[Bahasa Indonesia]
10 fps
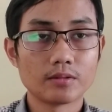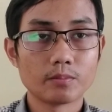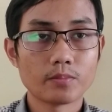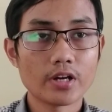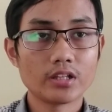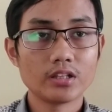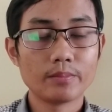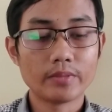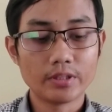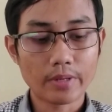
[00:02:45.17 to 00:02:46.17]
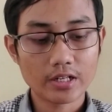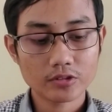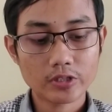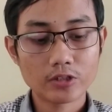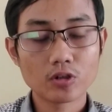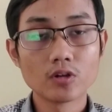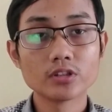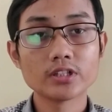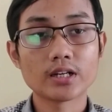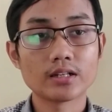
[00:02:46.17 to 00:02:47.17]
nah, di, di mana soal
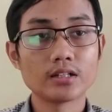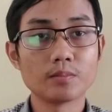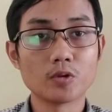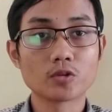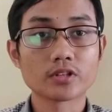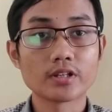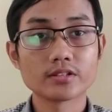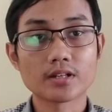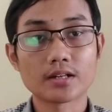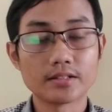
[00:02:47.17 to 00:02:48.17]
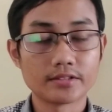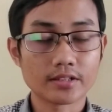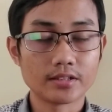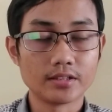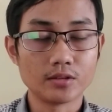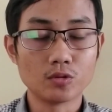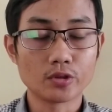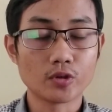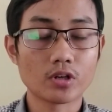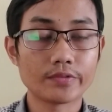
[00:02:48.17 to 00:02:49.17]
downloadnya ada di blog saya silahkan dicek di
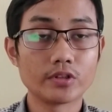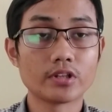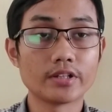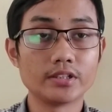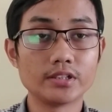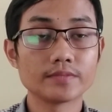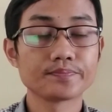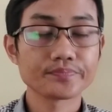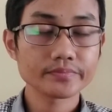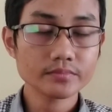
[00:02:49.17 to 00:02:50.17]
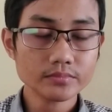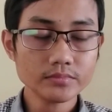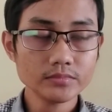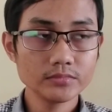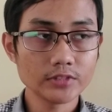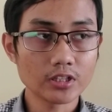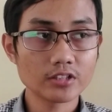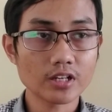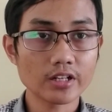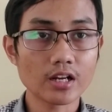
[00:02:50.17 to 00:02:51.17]
gurugeografi.id ya
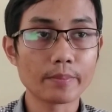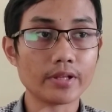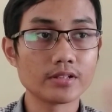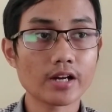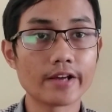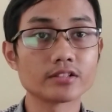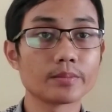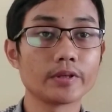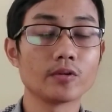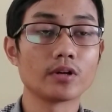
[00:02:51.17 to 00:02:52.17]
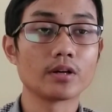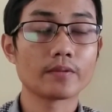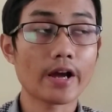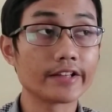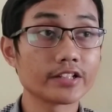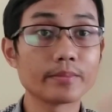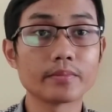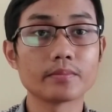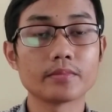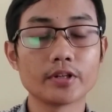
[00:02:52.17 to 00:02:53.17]
nanti cari labelnya KSM geografi
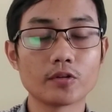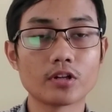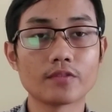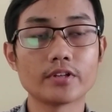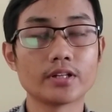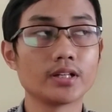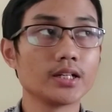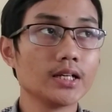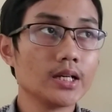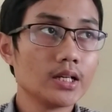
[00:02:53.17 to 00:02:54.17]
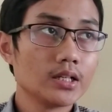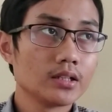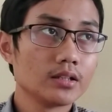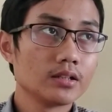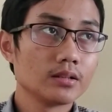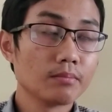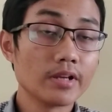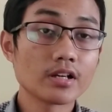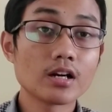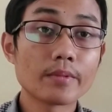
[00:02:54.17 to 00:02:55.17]
KSM geografi ada
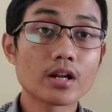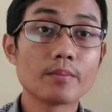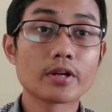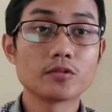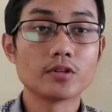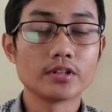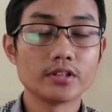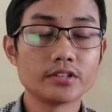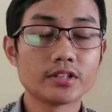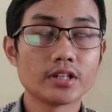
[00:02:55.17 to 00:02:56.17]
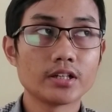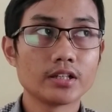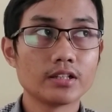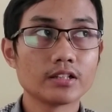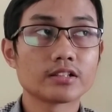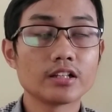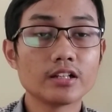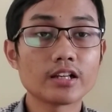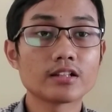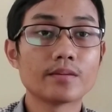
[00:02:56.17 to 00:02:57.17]
banyak gambar-gambar juga jadi uh, ya
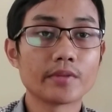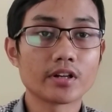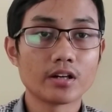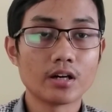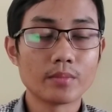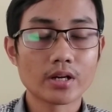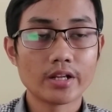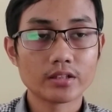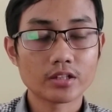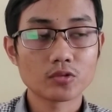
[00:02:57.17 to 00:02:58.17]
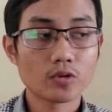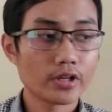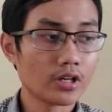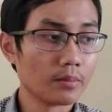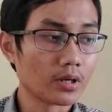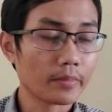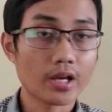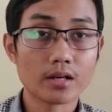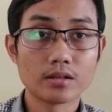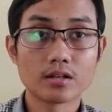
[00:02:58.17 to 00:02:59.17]
sering lihat gambar-gambar delta sungai gambar
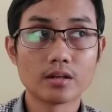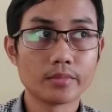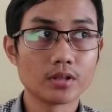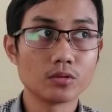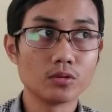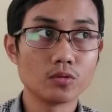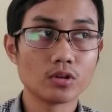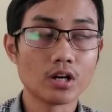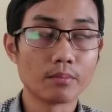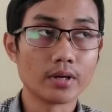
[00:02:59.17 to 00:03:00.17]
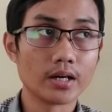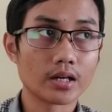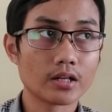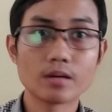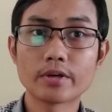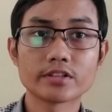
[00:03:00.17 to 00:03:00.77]
meander gambar gunung gambar ya